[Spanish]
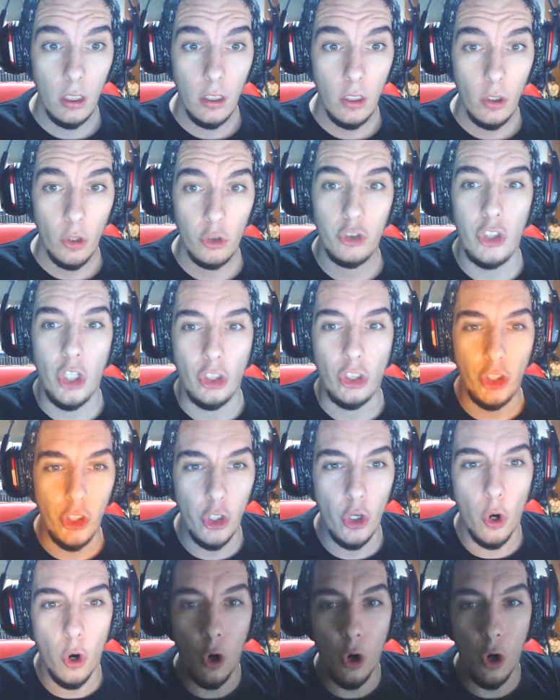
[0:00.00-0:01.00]
Hostia,
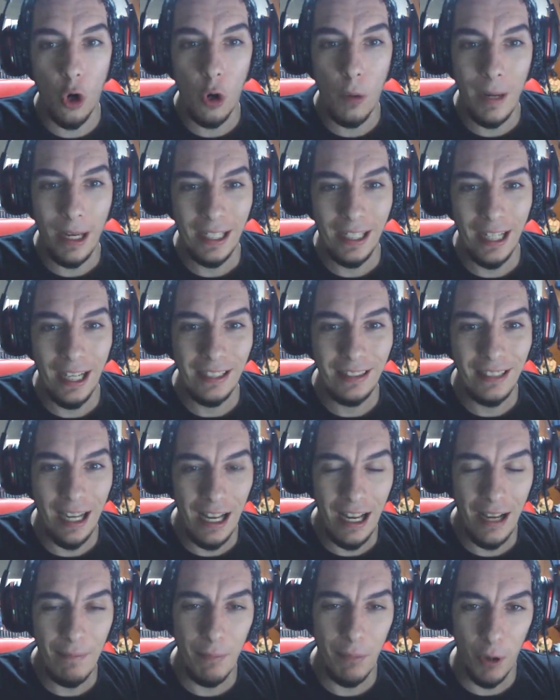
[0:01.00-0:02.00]
tío.
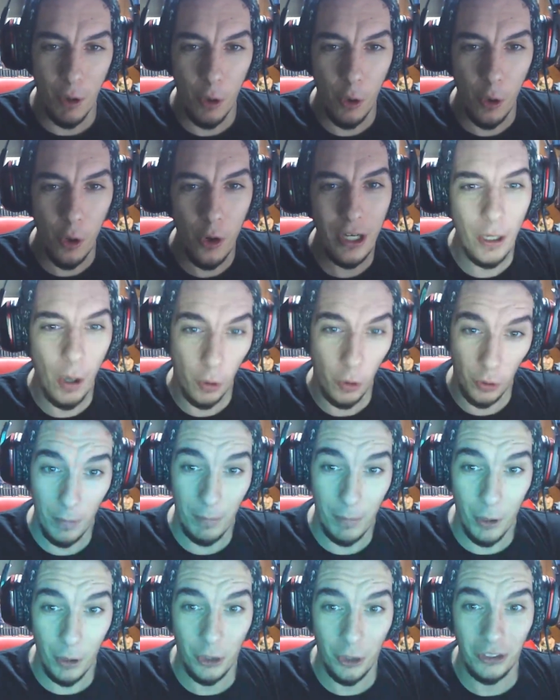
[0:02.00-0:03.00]
Vegeta en blue y Goku en
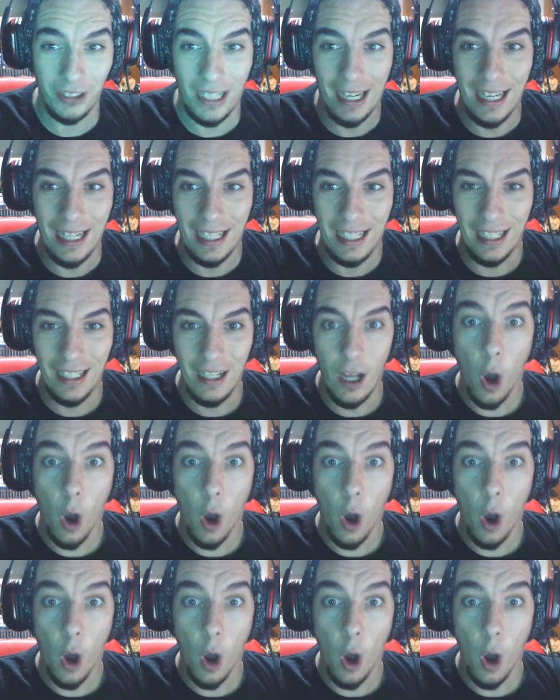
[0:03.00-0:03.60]
blue contra él.